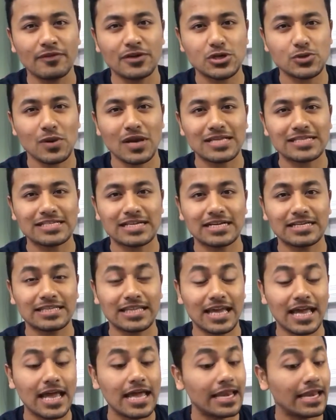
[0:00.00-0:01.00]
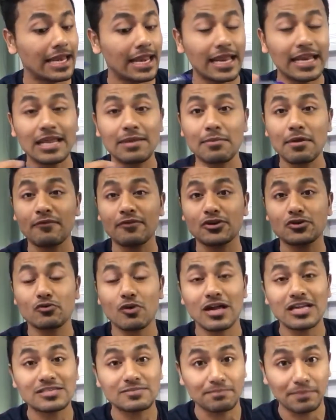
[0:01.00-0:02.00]
विश्वास करते हैं लेने में
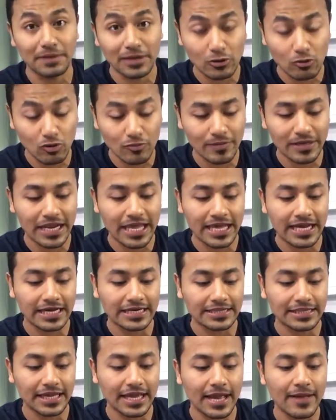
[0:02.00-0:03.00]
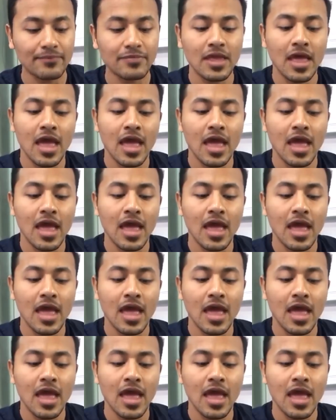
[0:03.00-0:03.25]
विश्वास बिल्कुल भी नहीं करते हैं